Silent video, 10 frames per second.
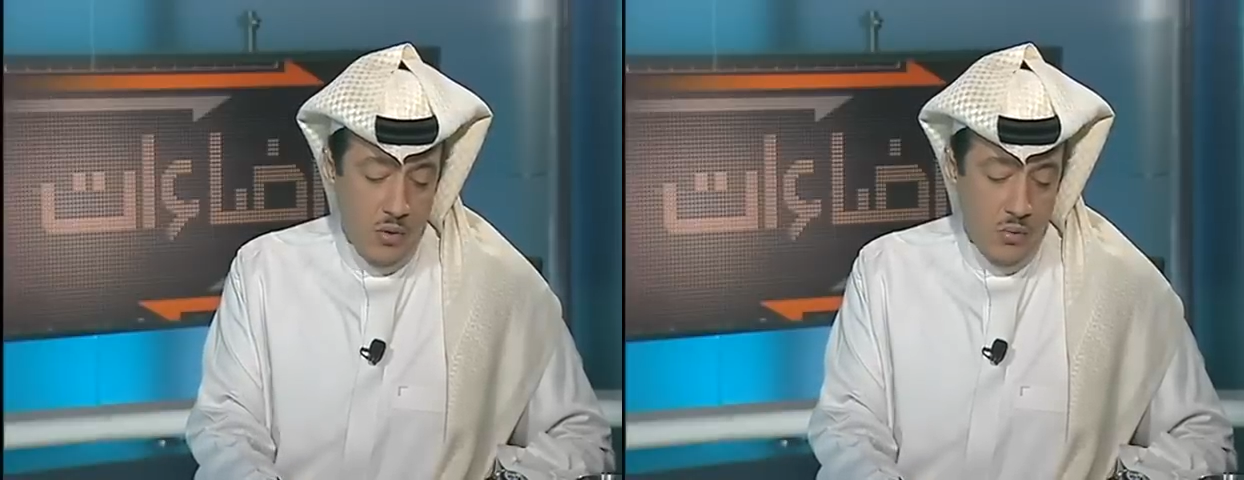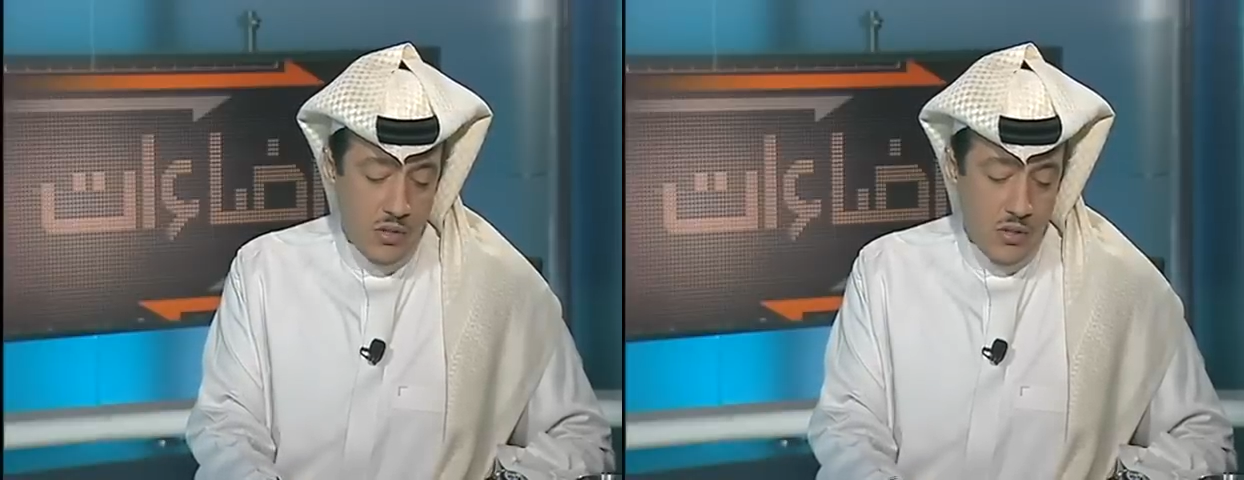
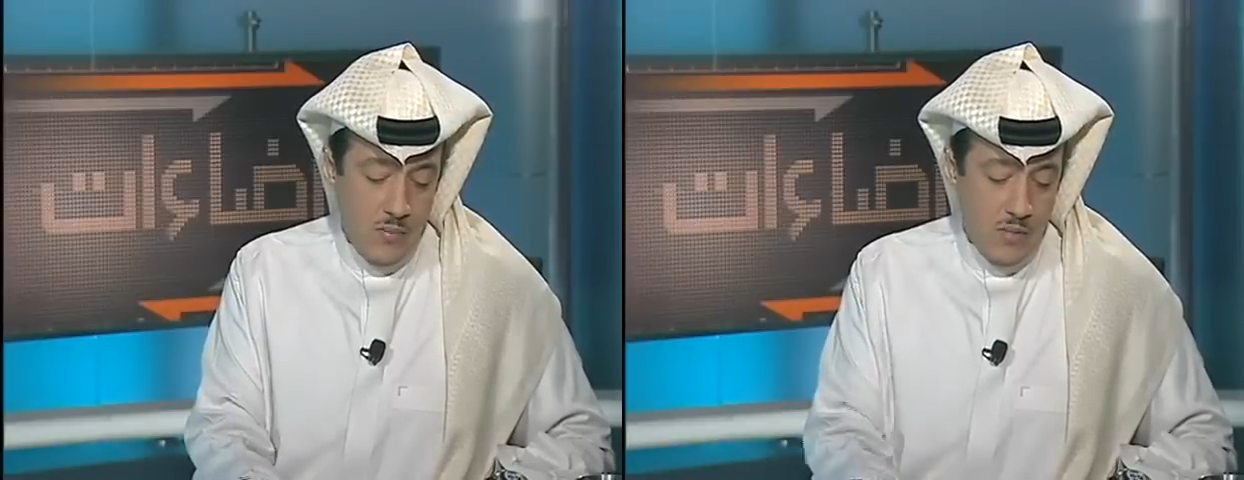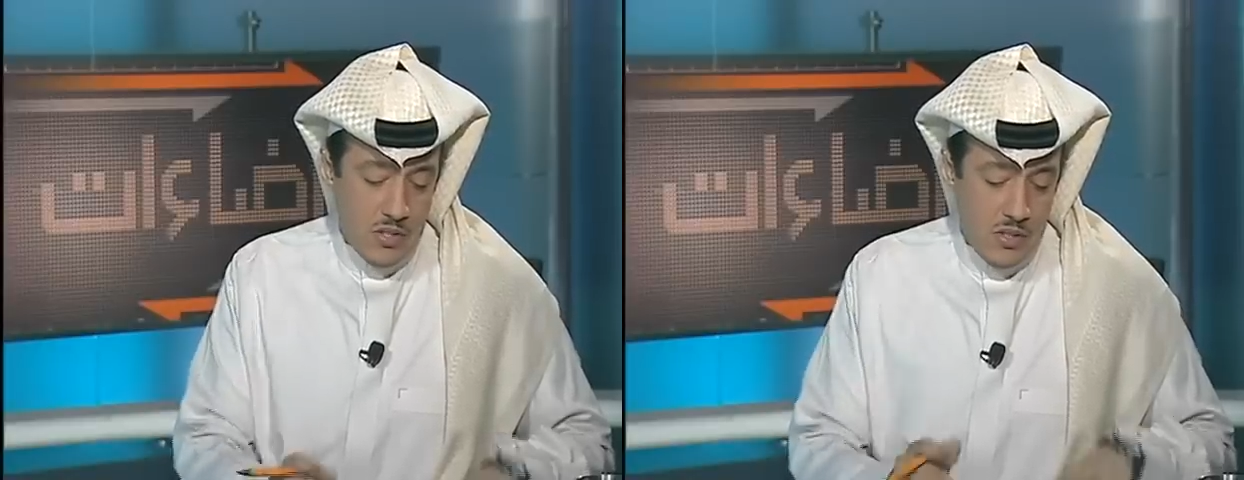
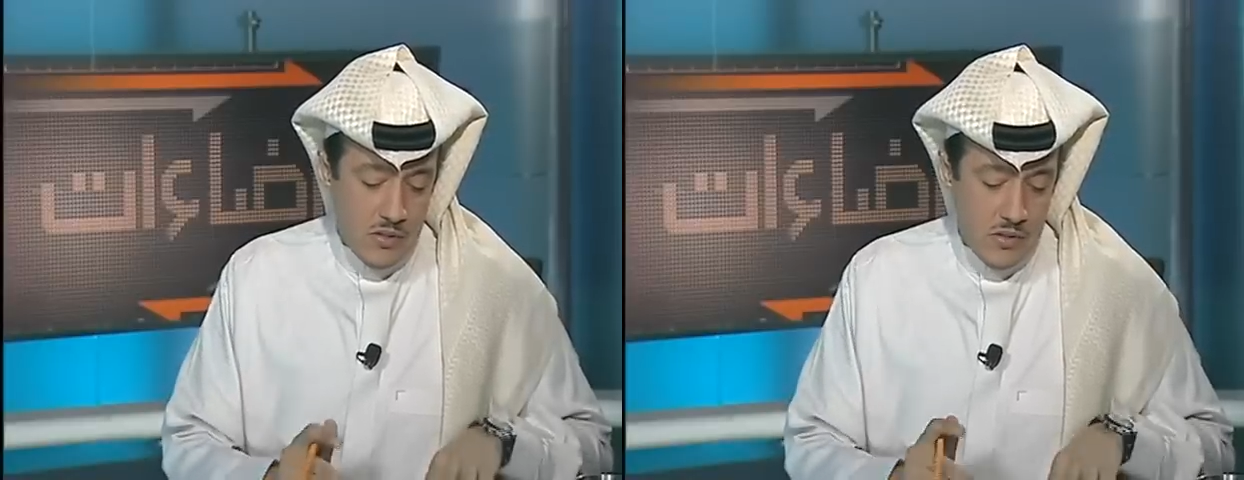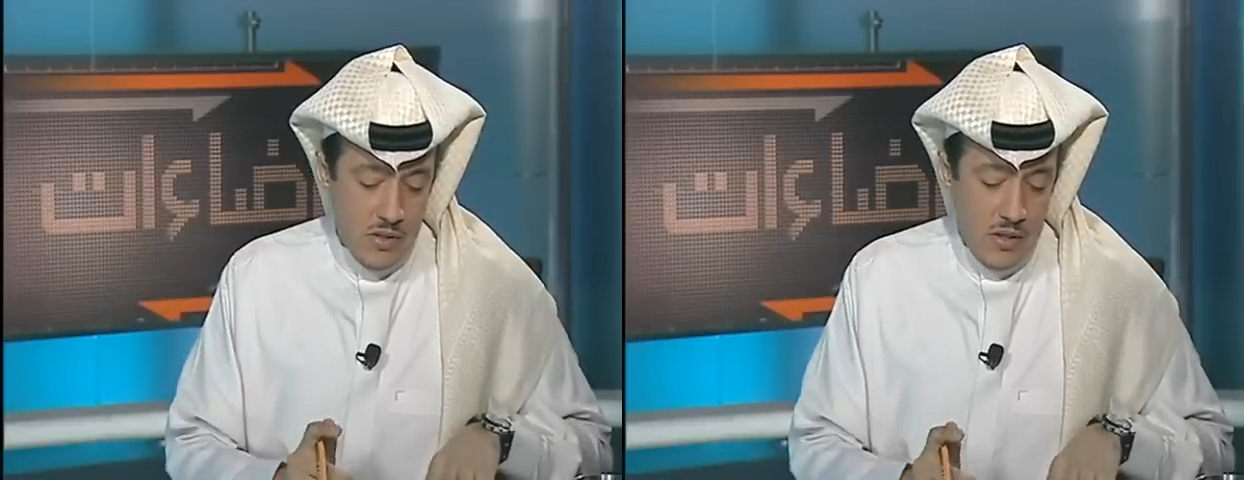
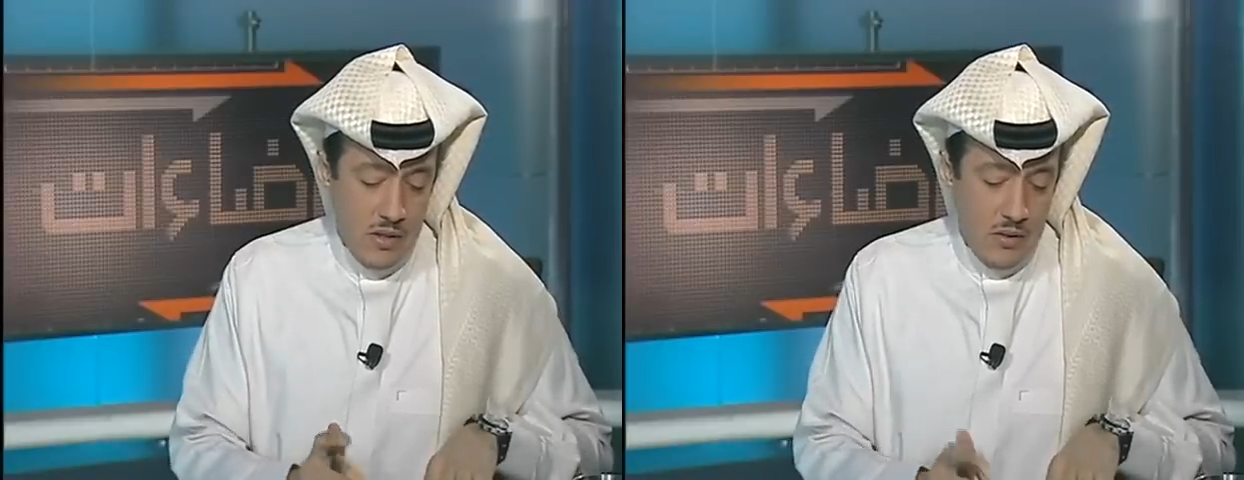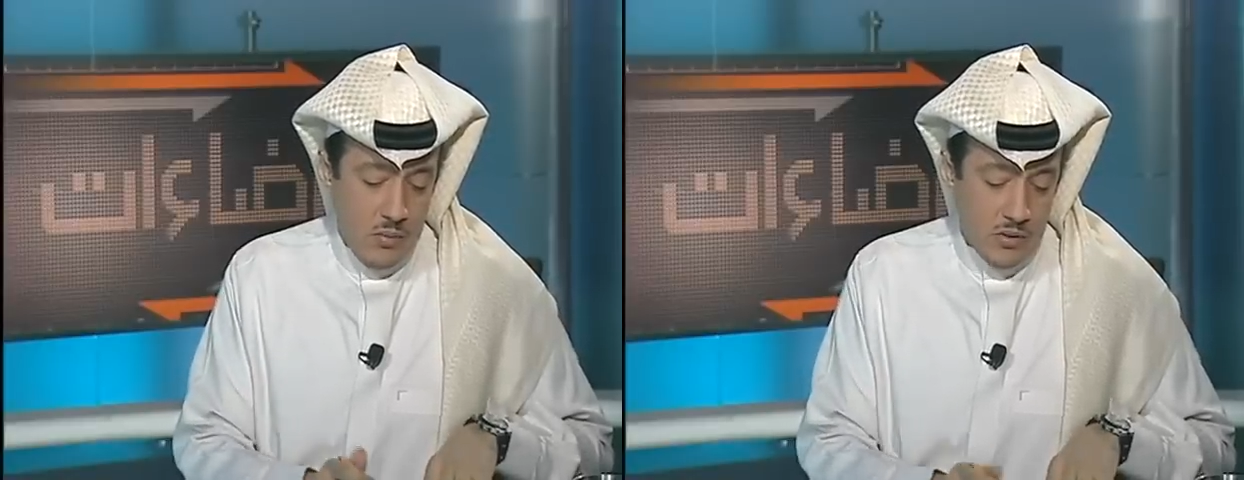المجلس
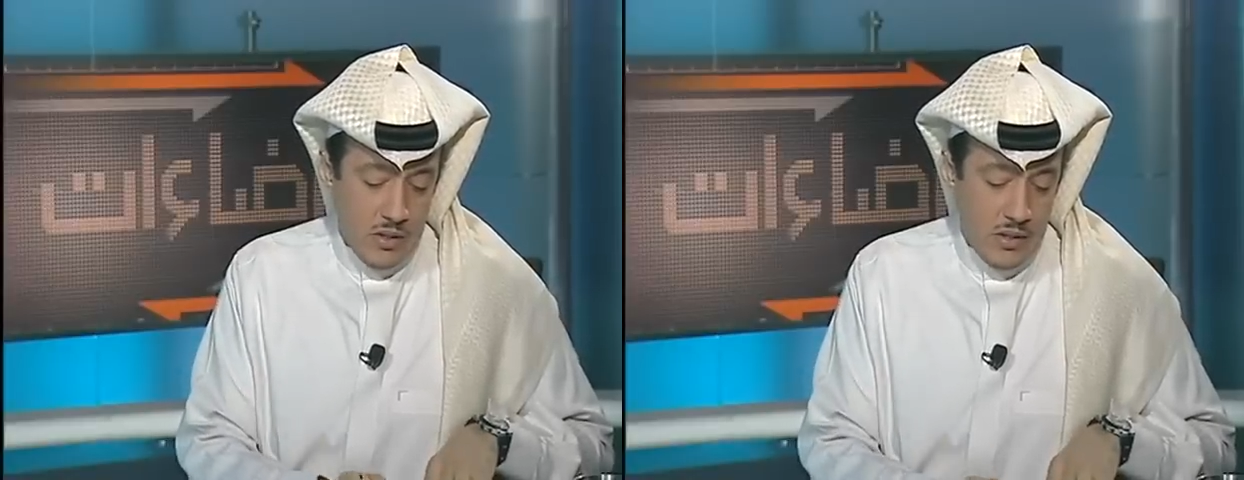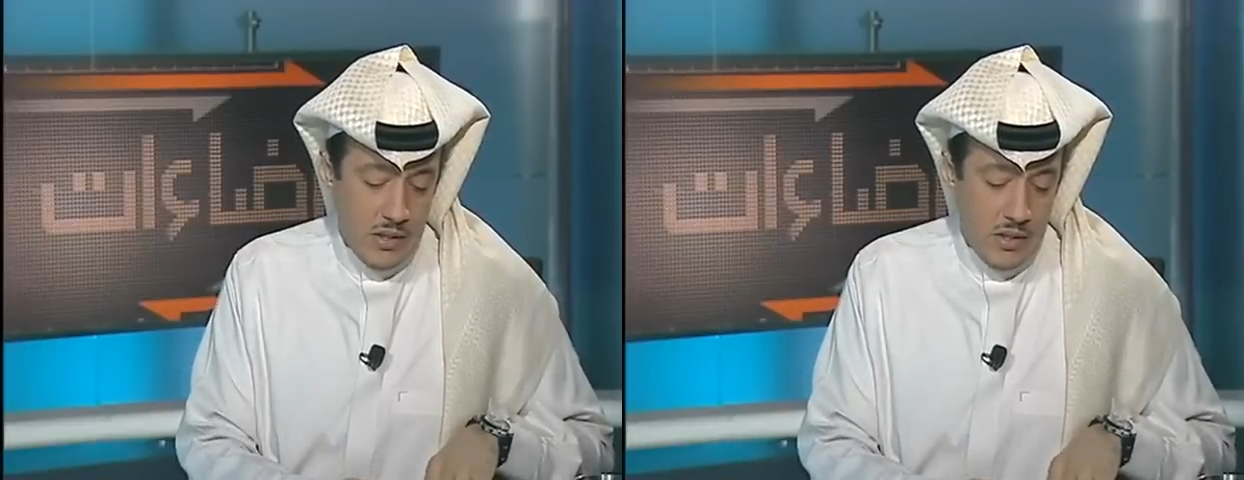
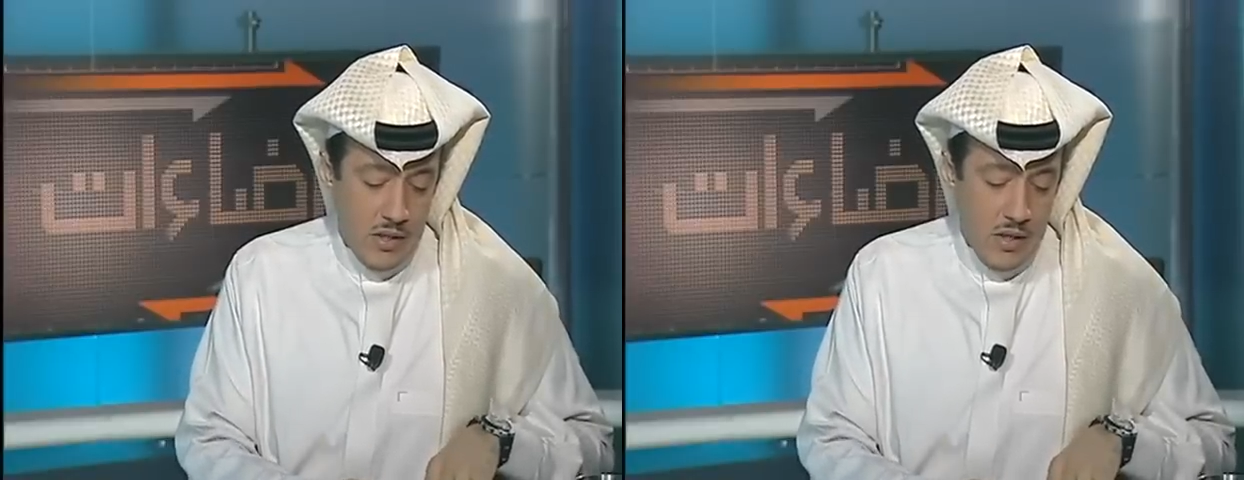الوطني